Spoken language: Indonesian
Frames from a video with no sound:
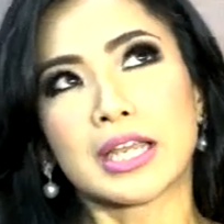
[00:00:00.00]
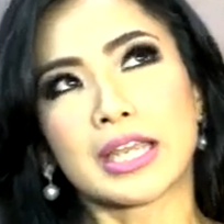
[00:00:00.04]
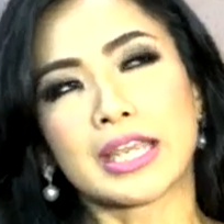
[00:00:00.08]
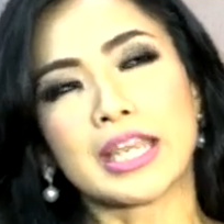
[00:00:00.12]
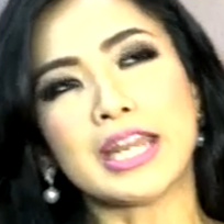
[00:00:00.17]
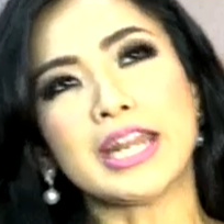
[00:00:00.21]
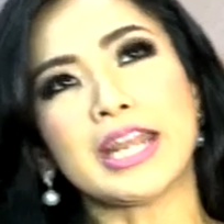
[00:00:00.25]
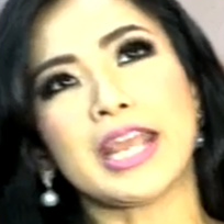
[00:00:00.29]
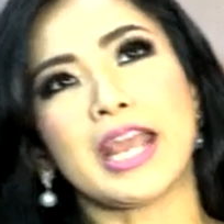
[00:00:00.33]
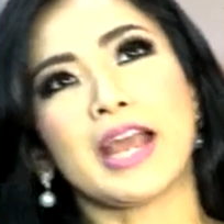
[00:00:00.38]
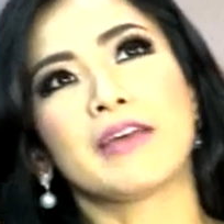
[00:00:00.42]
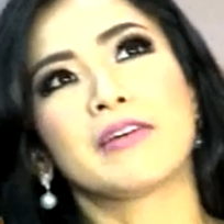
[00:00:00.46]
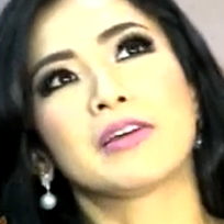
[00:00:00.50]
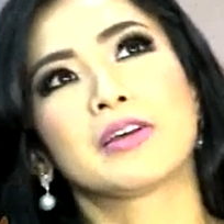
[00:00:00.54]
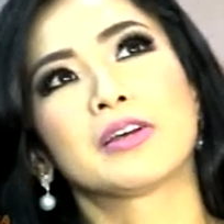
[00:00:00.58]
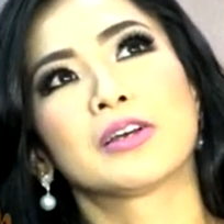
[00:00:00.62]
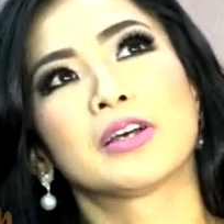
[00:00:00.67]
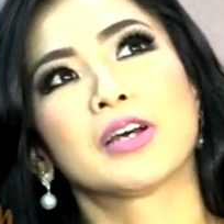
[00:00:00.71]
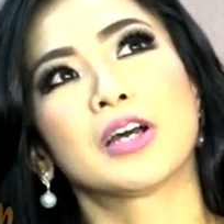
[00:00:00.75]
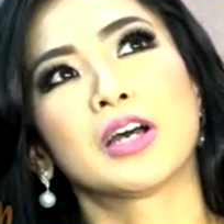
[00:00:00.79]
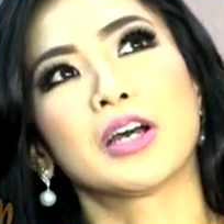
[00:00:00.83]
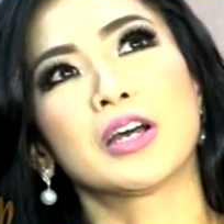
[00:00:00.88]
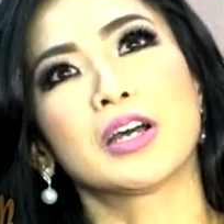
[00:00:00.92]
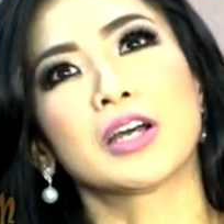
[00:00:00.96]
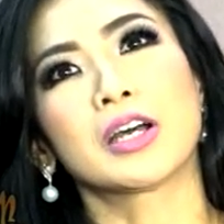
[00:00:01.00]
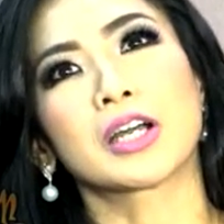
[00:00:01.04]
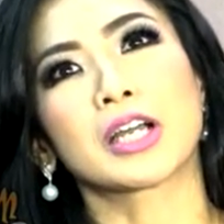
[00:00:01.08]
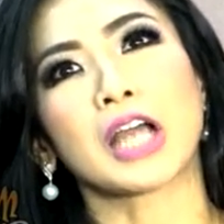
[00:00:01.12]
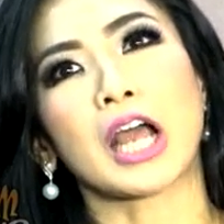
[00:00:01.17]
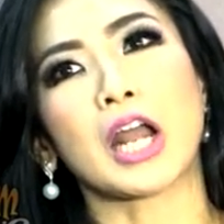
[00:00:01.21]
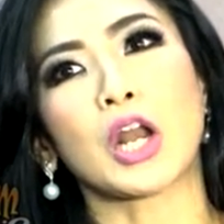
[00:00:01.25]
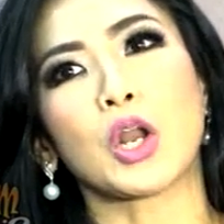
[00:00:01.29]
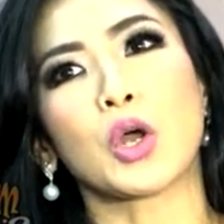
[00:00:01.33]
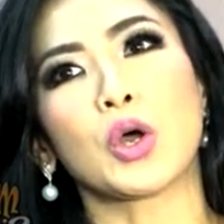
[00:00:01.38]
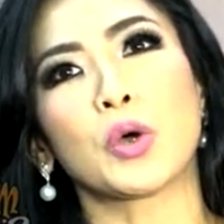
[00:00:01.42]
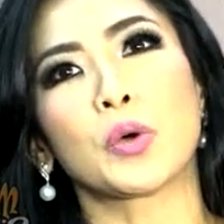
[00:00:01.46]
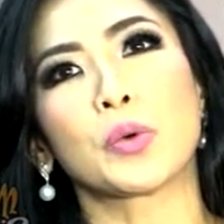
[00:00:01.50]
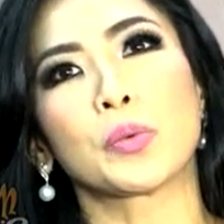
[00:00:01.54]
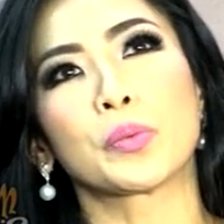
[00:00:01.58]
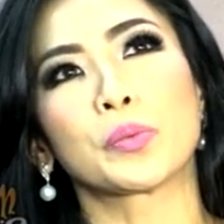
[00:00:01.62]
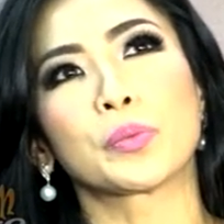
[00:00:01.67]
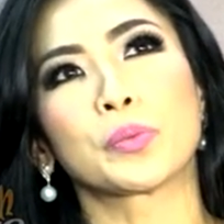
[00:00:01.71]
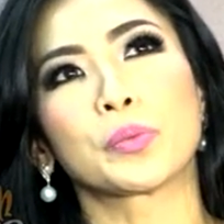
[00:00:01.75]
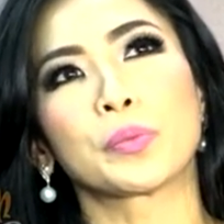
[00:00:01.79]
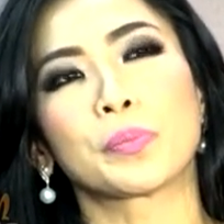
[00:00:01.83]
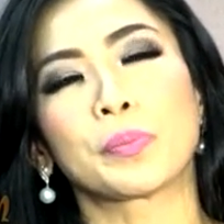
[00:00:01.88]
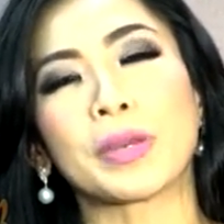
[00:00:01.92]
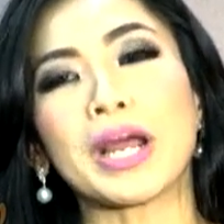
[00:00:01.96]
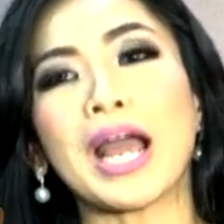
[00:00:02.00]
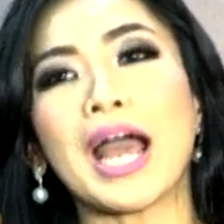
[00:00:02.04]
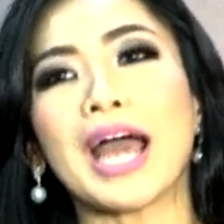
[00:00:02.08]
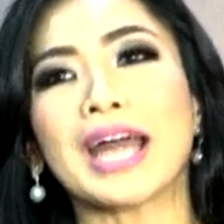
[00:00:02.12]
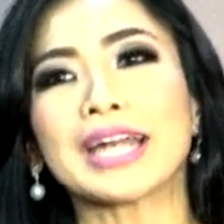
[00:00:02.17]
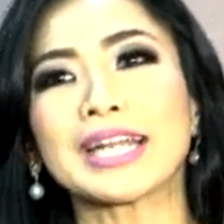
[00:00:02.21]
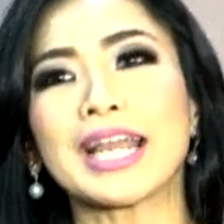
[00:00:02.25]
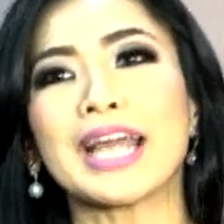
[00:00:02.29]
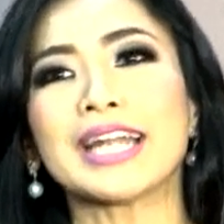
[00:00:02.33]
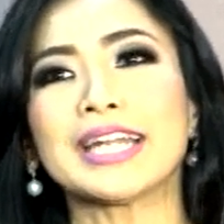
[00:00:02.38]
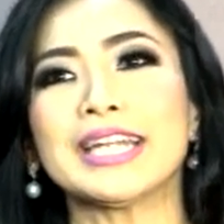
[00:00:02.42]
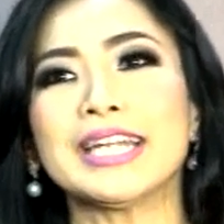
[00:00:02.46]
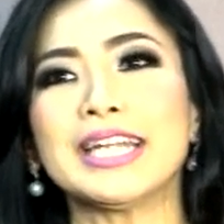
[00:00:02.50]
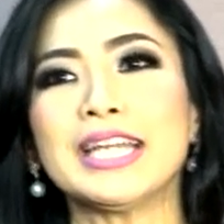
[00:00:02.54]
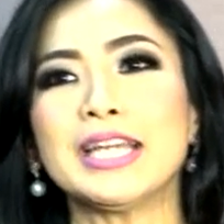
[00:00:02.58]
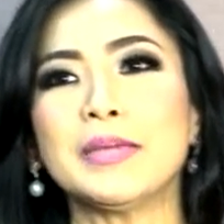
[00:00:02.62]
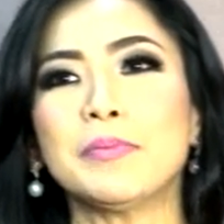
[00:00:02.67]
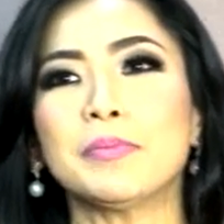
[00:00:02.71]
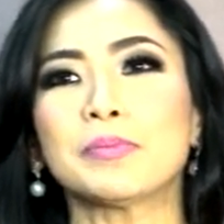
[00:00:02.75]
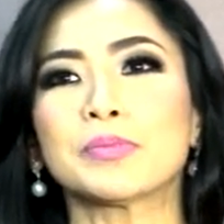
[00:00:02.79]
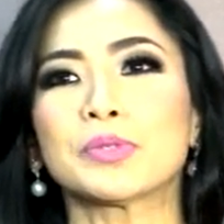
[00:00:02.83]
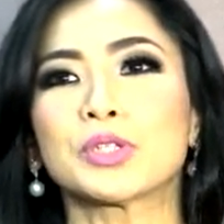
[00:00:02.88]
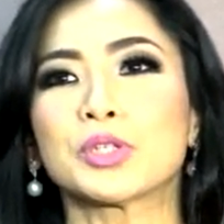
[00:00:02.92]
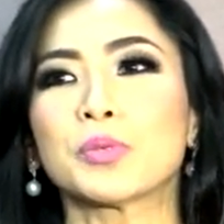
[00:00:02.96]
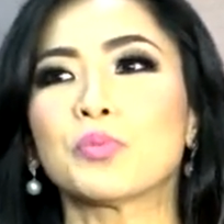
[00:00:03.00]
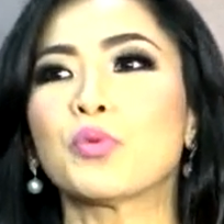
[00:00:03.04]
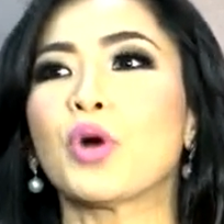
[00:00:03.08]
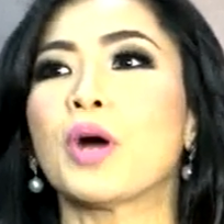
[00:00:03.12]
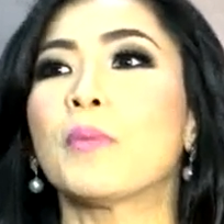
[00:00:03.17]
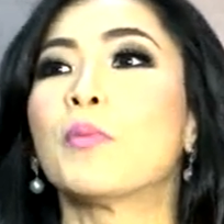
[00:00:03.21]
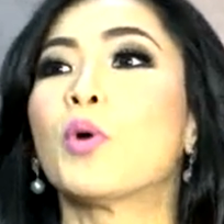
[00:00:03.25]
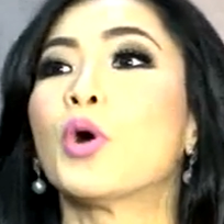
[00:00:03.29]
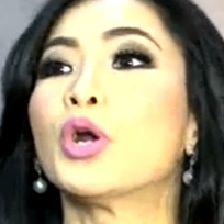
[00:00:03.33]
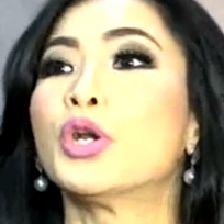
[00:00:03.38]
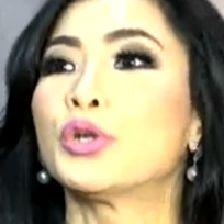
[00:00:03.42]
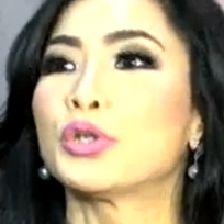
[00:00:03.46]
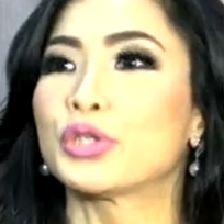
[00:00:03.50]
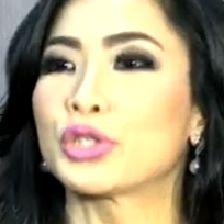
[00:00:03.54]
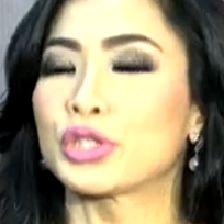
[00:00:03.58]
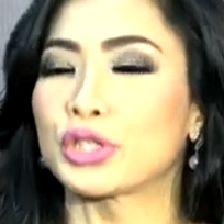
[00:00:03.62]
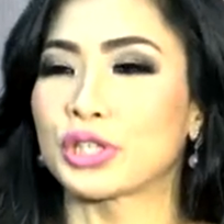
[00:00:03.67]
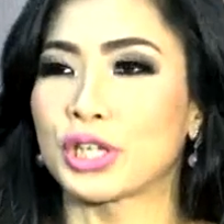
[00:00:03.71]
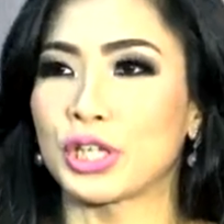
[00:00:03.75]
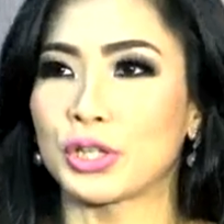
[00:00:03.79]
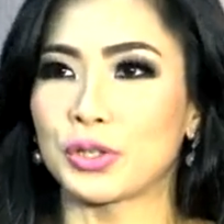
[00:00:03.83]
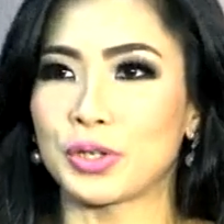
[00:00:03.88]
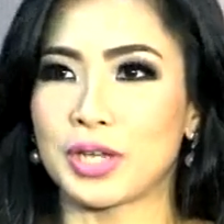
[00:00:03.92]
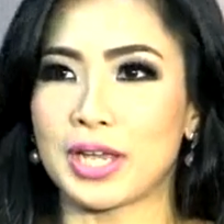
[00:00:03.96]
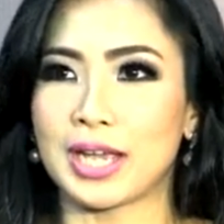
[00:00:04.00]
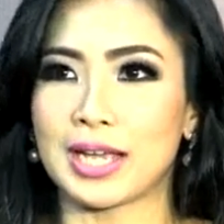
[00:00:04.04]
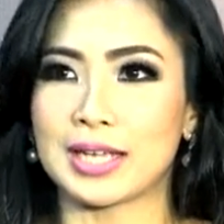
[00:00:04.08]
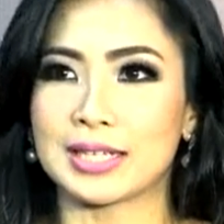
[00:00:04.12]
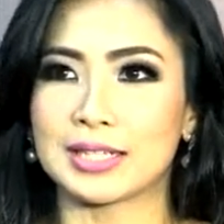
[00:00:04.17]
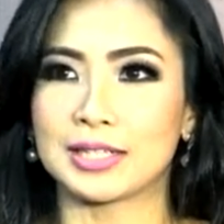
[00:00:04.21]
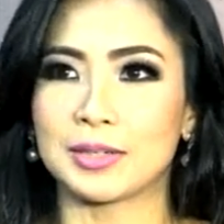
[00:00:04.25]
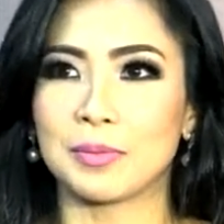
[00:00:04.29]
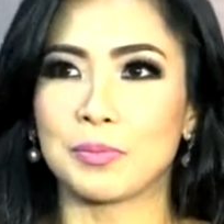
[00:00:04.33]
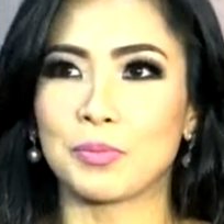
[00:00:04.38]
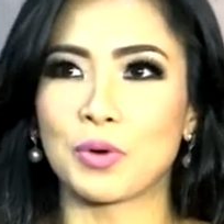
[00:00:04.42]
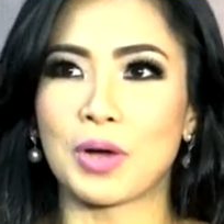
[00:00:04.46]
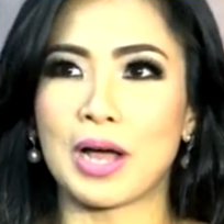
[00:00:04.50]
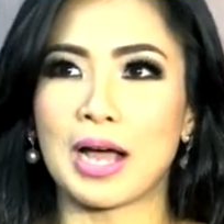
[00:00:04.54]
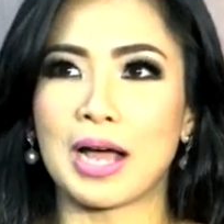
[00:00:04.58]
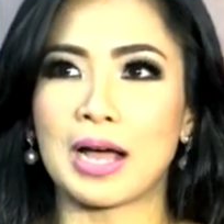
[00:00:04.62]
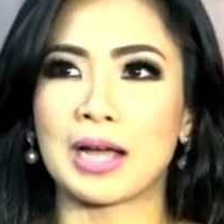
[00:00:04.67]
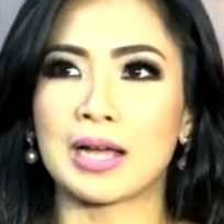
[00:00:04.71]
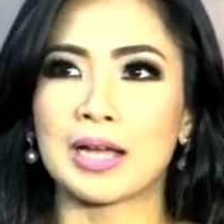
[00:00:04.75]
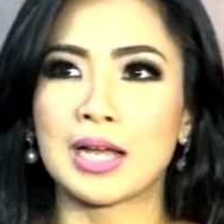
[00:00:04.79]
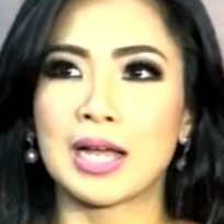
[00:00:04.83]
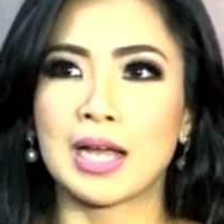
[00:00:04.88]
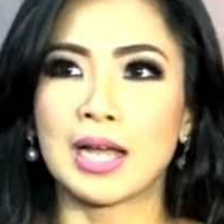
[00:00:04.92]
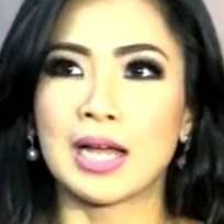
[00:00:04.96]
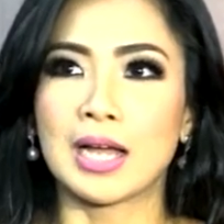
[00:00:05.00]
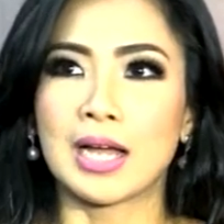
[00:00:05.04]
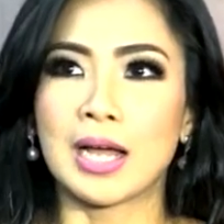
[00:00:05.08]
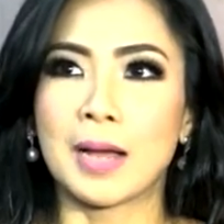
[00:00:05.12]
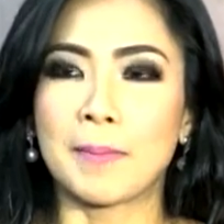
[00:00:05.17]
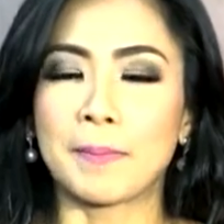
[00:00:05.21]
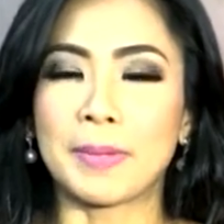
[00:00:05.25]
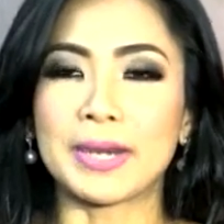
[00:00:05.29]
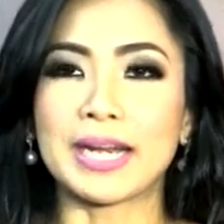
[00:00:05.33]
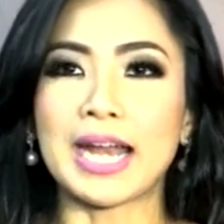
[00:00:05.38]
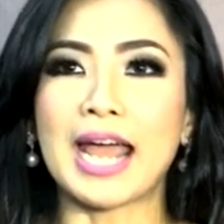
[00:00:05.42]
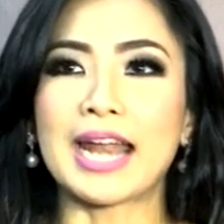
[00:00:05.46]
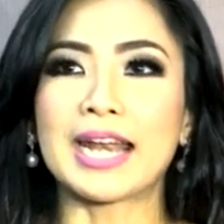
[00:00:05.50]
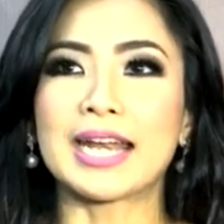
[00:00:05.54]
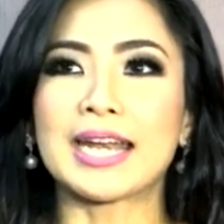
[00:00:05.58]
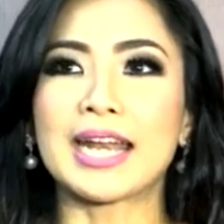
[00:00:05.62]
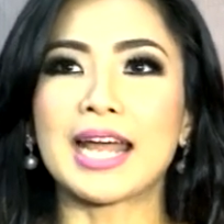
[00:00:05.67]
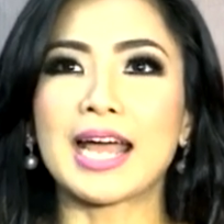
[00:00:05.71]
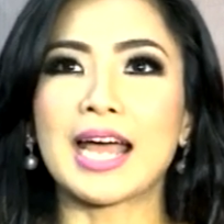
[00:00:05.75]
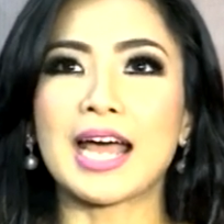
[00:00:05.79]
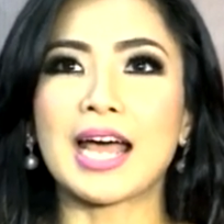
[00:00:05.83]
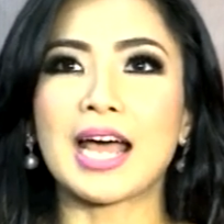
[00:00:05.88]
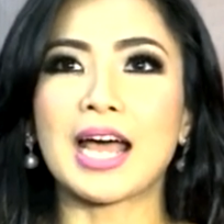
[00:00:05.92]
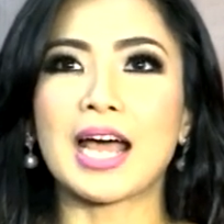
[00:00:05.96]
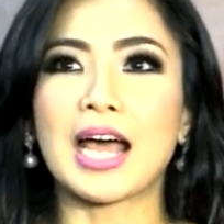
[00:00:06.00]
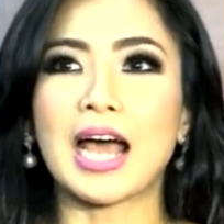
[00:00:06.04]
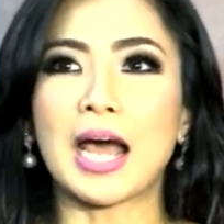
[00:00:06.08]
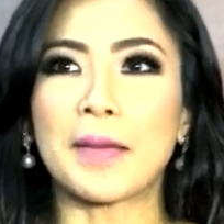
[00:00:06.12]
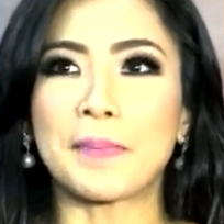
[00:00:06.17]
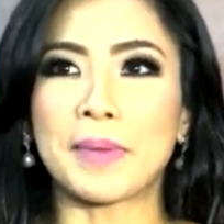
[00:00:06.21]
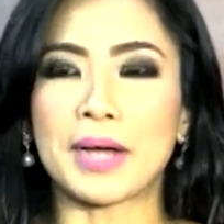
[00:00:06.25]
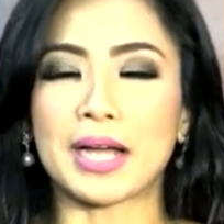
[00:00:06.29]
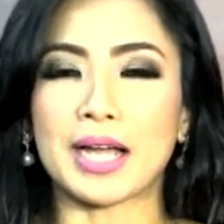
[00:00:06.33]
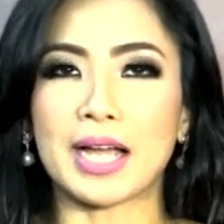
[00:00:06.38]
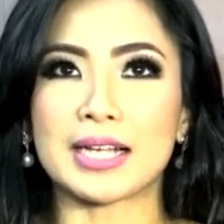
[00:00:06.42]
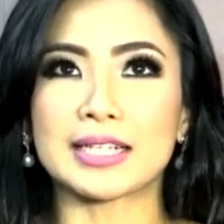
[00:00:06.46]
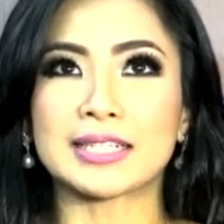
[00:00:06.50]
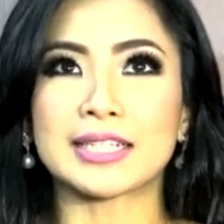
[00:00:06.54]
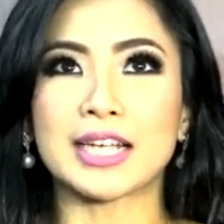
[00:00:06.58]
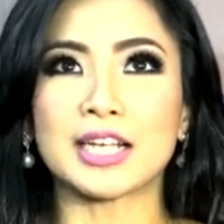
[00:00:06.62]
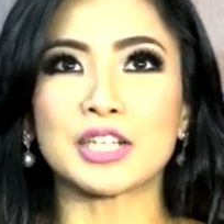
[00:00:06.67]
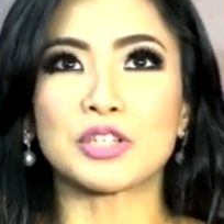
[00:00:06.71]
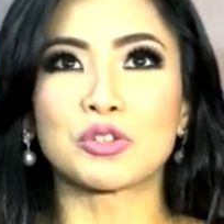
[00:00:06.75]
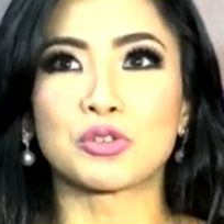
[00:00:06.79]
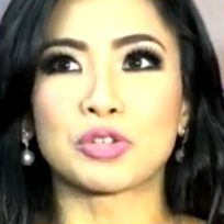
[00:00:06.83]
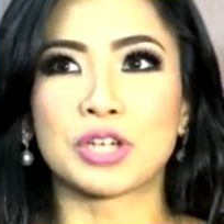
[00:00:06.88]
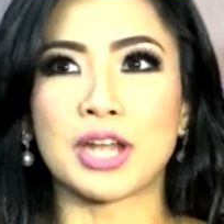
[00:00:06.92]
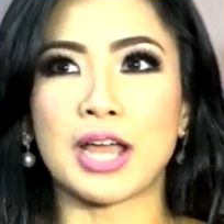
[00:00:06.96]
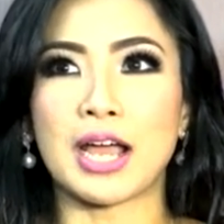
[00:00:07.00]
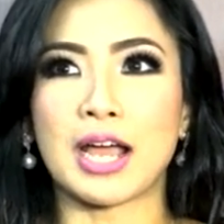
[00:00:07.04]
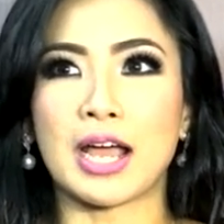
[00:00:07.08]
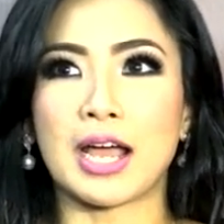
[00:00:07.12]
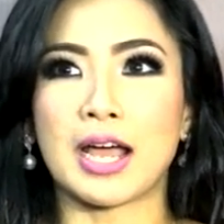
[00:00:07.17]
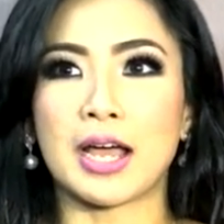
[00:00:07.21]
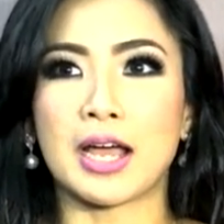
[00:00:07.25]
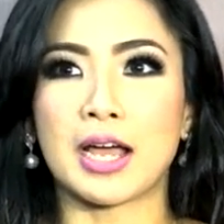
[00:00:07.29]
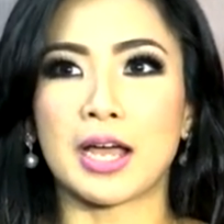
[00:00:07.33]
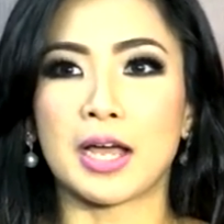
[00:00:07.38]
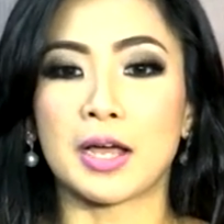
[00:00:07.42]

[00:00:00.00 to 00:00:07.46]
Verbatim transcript: gini ya, uh, kalau penghargaan ini sebuah bonus gitu ya, sebuah penanda apakah saya sudah